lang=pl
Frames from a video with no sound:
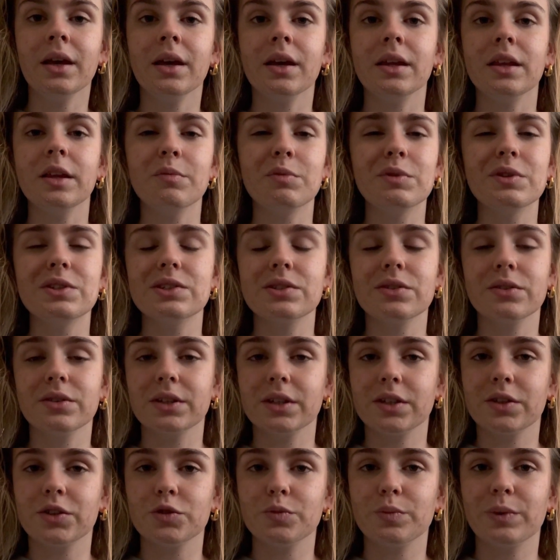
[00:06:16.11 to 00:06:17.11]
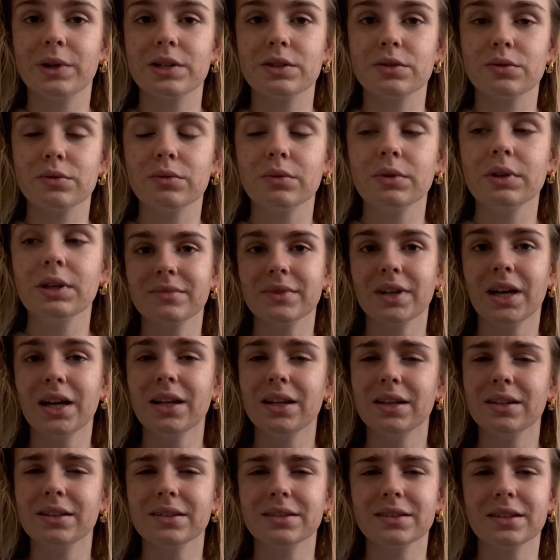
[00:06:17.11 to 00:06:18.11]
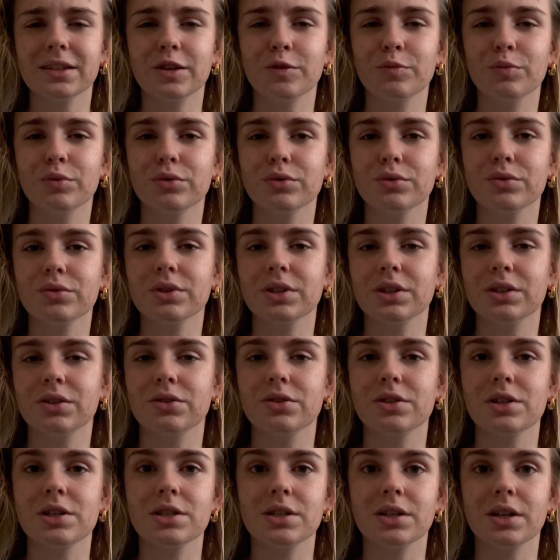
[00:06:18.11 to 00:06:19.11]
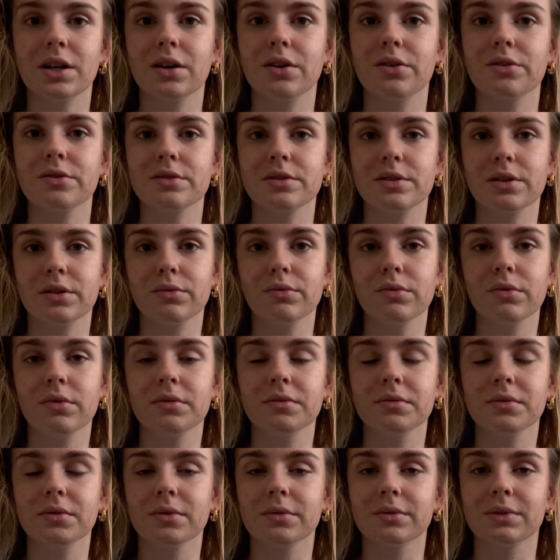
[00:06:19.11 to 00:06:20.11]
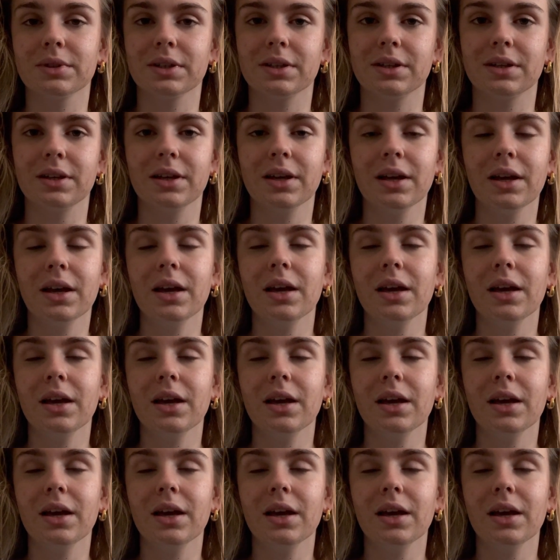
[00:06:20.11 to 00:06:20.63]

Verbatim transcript: Nie będzie on jakoś bardzo długi, ale jednak takie podróże troszeczkę rozregulowują taki